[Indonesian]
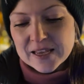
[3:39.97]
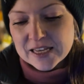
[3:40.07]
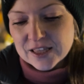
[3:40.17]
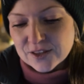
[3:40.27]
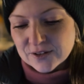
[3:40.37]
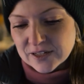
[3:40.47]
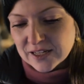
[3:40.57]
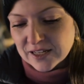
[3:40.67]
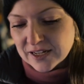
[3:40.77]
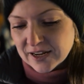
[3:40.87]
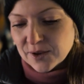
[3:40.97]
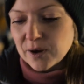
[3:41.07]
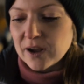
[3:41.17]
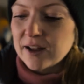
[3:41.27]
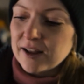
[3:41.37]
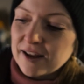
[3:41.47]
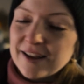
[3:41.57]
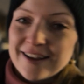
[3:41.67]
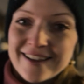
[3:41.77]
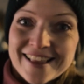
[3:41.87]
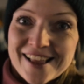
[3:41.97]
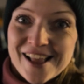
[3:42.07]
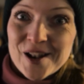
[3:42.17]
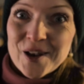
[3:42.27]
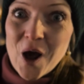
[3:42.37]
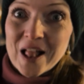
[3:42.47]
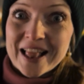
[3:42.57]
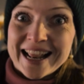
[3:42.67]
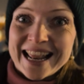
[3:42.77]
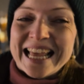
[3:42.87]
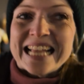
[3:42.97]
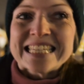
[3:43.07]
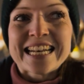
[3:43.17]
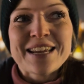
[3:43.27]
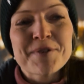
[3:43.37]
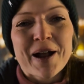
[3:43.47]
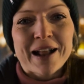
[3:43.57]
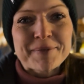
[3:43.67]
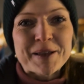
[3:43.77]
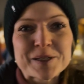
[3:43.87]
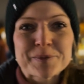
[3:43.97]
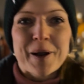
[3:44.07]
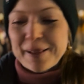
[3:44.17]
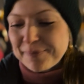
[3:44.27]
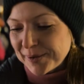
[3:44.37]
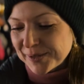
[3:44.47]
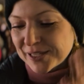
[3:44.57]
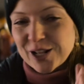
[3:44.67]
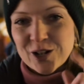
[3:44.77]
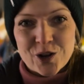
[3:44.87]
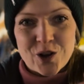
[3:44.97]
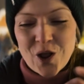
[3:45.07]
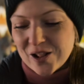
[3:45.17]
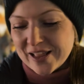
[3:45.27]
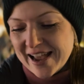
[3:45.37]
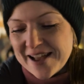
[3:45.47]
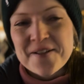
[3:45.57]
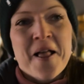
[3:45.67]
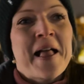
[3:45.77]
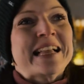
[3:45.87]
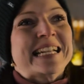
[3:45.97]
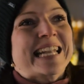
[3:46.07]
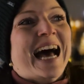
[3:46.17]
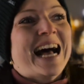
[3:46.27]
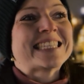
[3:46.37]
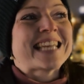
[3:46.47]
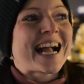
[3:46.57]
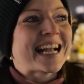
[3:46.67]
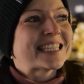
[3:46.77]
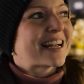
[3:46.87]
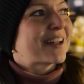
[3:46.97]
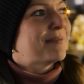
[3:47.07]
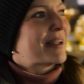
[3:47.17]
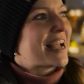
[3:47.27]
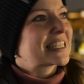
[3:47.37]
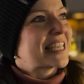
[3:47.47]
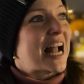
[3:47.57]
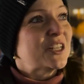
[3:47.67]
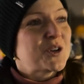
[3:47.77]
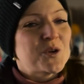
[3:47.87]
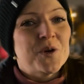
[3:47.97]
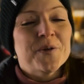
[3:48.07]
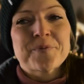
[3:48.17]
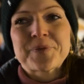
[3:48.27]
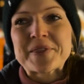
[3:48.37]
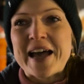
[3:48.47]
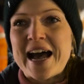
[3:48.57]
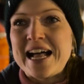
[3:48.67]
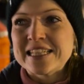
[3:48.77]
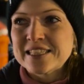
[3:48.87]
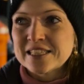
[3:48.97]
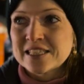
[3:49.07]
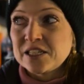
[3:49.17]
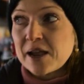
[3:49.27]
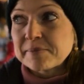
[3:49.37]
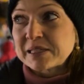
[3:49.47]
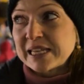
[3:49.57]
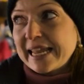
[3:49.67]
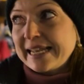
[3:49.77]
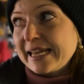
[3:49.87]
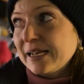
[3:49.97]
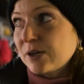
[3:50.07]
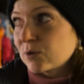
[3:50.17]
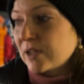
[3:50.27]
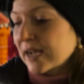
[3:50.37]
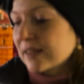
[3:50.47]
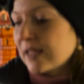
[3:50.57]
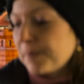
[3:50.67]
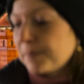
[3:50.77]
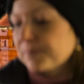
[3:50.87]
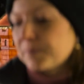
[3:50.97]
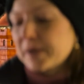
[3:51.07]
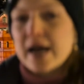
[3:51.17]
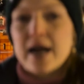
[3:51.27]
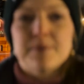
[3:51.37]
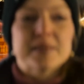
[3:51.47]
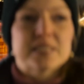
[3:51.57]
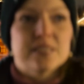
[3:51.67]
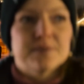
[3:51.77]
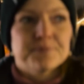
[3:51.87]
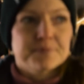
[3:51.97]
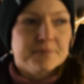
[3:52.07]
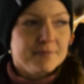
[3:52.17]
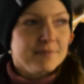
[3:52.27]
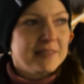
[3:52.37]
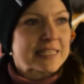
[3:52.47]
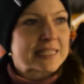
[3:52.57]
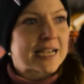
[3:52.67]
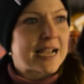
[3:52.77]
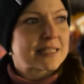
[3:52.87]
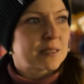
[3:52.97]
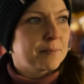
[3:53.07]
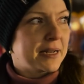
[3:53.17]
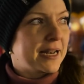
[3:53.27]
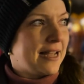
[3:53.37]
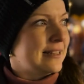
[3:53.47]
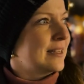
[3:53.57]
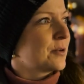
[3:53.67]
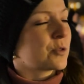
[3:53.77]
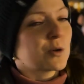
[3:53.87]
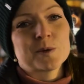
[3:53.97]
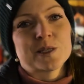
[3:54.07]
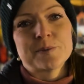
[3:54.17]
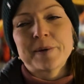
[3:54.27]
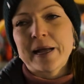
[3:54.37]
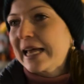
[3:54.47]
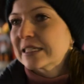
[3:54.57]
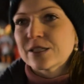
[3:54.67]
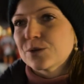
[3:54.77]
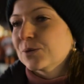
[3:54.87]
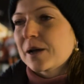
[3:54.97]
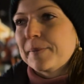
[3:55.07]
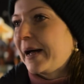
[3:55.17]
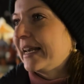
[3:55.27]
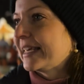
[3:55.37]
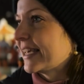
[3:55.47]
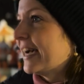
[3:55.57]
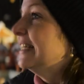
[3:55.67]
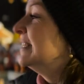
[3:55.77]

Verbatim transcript: Itu, oh, nol. Jadi bukan minus, bukan plus, nol ya. Dan sangat-sangat banyak salju dan jam segini udah gelap padahal masih setengah sembilan. Untuk musim panas itu kebalik ya.